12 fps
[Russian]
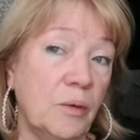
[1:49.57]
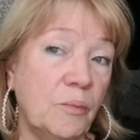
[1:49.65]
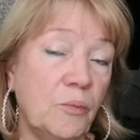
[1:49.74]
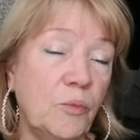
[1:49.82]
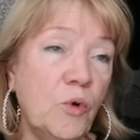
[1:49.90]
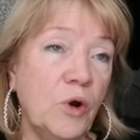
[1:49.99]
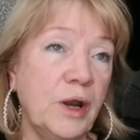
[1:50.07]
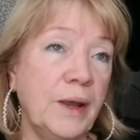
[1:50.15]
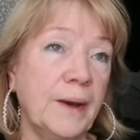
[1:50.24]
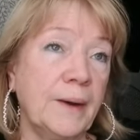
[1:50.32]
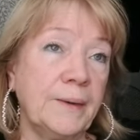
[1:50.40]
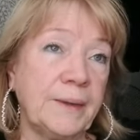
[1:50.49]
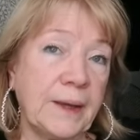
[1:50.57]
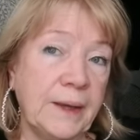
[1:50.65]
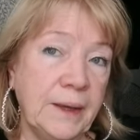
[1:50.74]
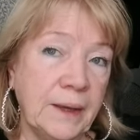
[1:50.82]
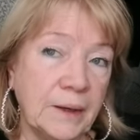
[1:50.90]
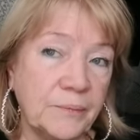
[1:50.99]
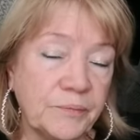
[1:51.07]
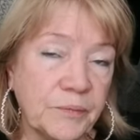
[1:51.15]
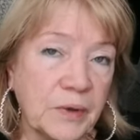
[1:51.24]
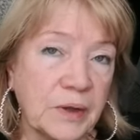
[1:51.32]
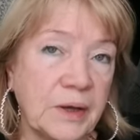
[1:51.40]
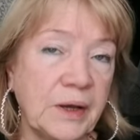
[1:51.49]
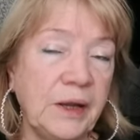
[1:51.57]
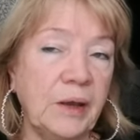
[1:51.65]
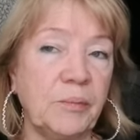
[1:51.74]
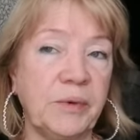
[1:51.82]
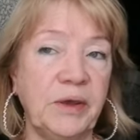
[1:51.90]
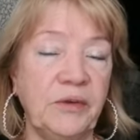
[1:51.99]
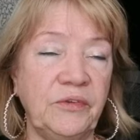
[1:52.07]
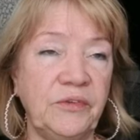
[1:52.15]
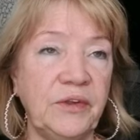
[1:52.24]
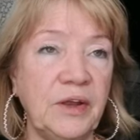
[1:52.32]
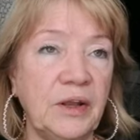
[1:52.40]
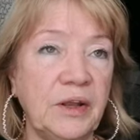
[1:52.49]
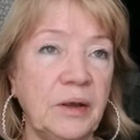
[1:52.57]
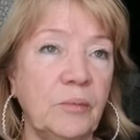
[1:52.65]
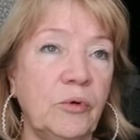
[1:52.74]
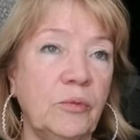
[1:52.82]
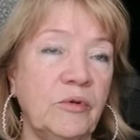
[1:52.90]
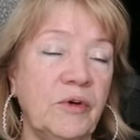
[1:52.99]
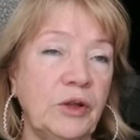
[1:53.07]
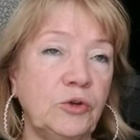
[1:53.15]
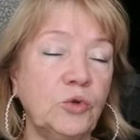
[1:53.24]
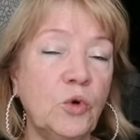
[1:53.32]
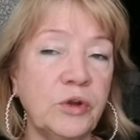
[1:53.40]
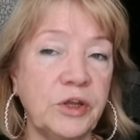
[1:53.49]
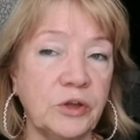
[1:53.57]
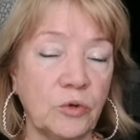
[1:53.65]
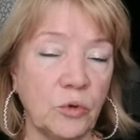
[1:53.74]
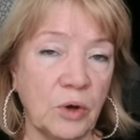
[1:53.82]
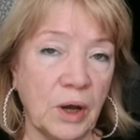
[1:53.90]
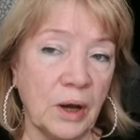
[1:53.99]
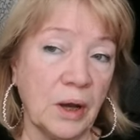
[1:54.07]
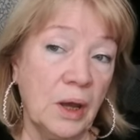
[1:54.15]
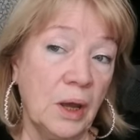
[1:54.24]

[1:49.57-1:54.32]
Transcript: более такие крепкие, сильные, будем говорить, ногти на руках,